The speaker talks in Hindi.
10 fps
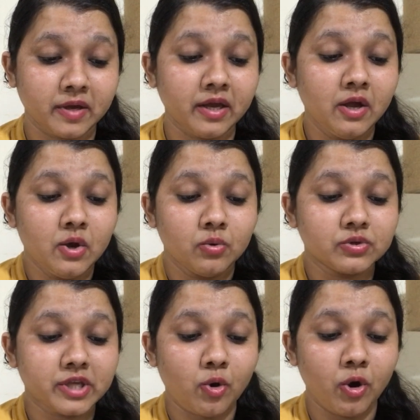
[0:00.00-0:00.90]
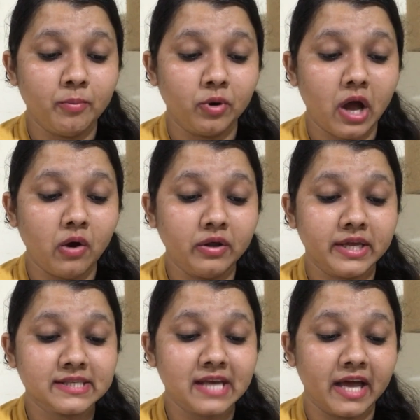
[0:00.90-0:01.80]
में उसे कोई बुलाओ
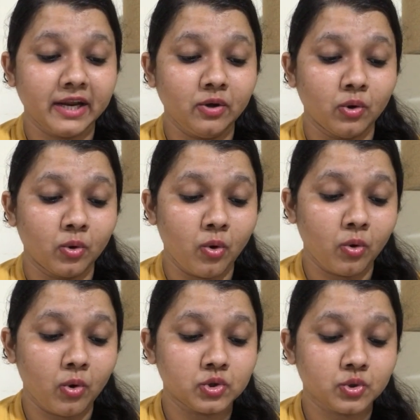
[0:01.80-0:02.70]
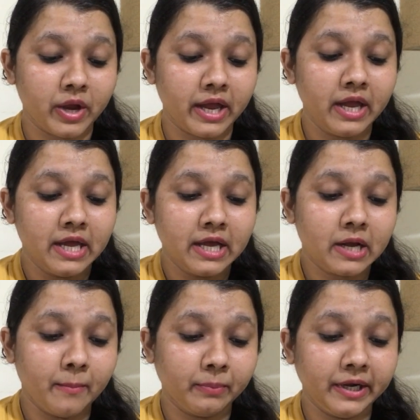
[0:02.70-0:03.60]
ये सारे लोगों को जो है
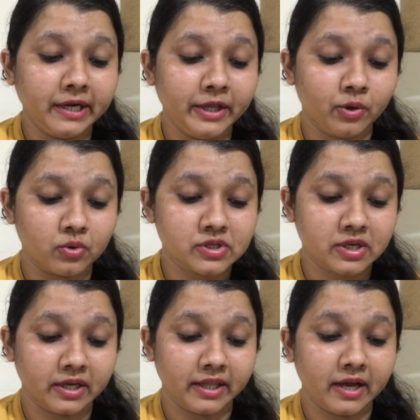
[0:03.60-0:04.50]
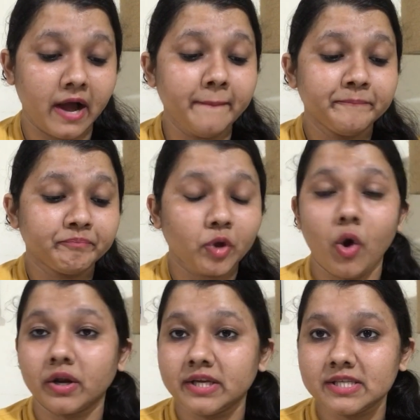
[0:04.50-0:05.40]
कंप्लीटली रोस्ट कर देगा
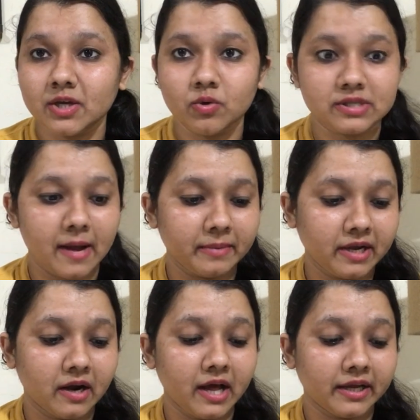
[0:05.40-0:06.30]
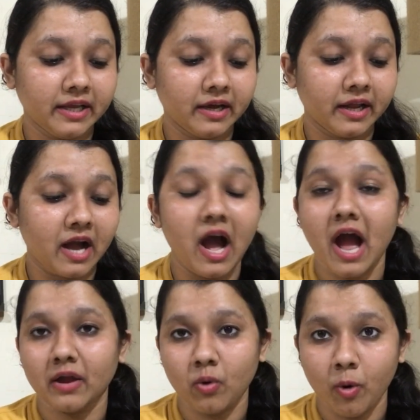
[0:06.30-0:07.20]
और किसी को सामने खड़ा नहीं करेगा
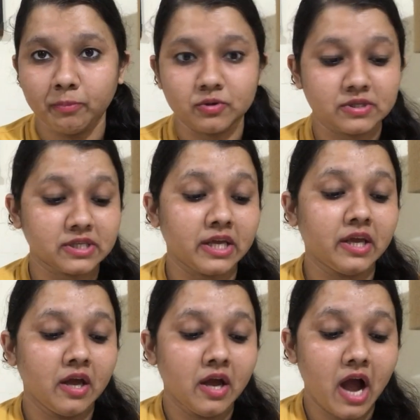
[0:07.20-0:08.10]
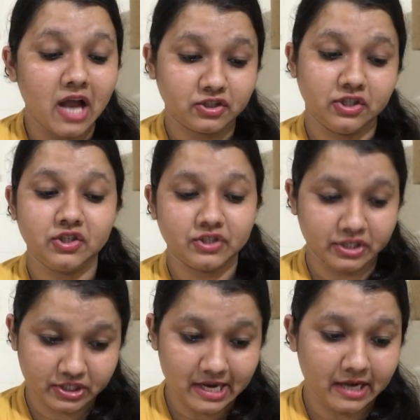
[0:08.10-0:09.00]
आई होप टू सी आशीष
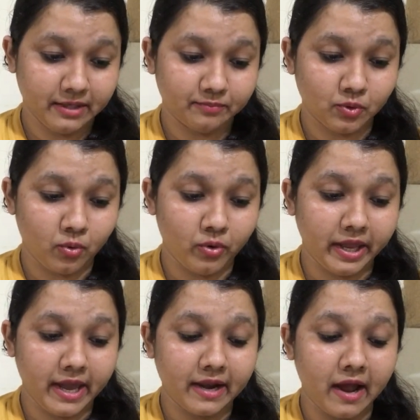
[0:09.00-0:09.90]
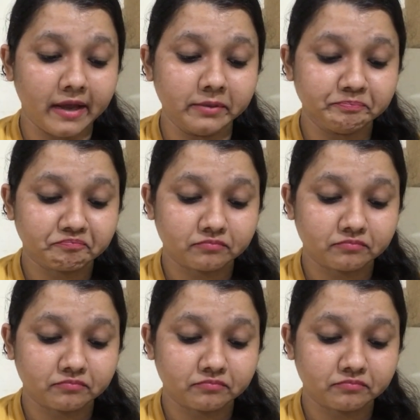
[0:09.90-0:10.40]
चंचलानी तो कोई कह रहा है